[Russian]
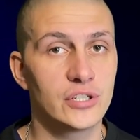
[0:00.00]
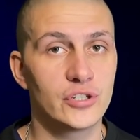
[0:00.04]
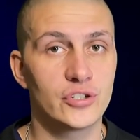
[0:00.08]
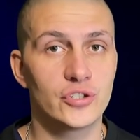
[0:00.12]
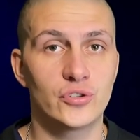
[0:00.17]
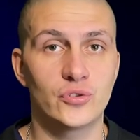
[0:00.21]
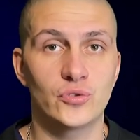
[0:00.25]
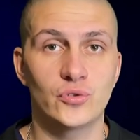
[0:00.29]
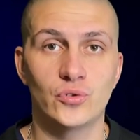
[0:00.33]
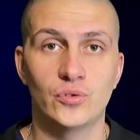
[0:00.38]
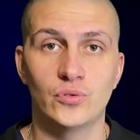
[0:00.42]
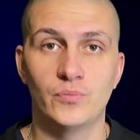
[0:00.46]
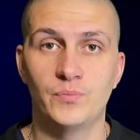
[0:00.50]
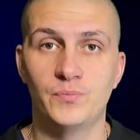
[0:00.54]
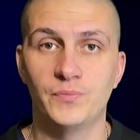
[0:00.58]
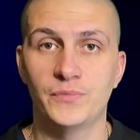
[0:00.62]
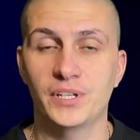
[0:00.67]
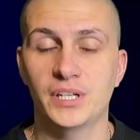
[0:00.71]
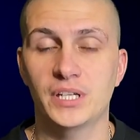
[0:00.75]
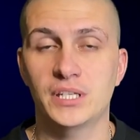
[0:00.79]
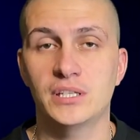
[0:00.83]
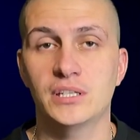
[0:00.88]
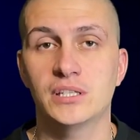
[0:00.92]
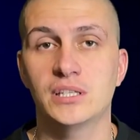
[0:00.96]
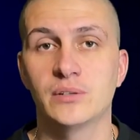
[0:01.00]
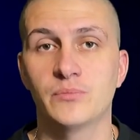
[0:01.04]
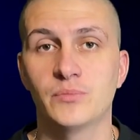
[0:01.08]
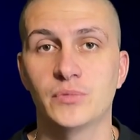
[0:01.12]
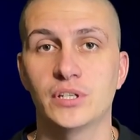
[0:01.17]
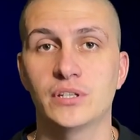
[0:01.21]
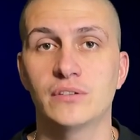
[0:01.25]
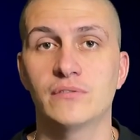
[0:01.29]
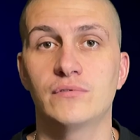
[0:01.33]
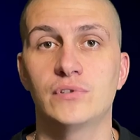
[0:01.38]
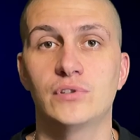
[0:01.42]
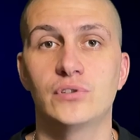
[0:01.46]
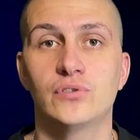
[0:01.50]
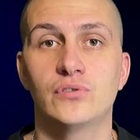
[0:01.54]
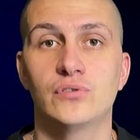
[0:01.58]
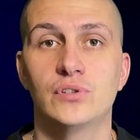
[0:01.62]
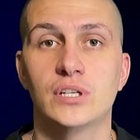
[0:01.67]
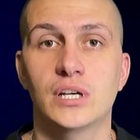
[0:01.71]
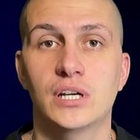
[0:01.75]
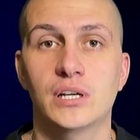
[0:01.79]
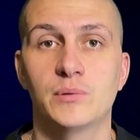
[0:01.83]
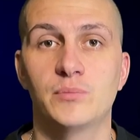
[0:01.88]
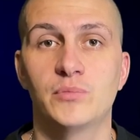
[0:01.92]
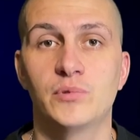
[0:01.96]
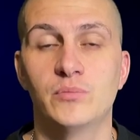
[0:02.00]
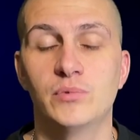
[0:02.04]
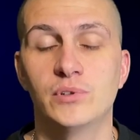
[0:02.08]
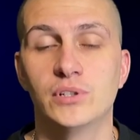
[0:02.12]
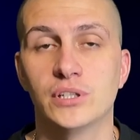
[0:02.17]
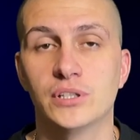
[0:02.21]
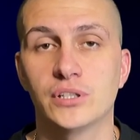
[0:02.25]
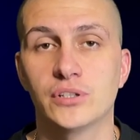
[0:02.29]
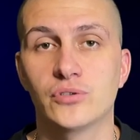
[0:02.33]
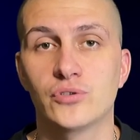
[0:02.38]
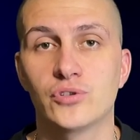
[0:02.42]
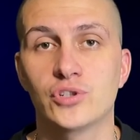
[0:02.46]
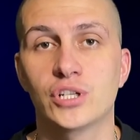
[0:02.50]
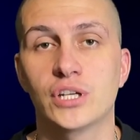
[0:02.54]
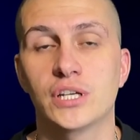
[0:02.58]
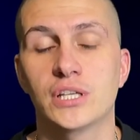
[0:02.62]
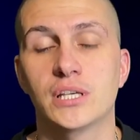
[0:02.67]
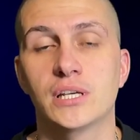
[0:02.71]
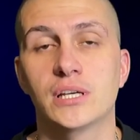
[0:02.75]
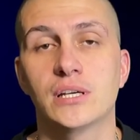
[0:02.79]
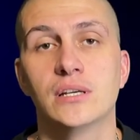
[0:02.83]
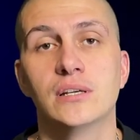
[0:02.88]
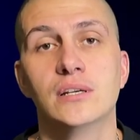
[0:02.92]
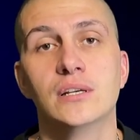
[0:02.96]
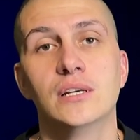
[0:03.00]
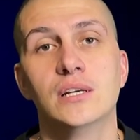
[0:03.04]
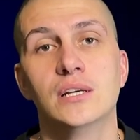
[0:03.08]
что на каких-то моих видео якобы было нарушение.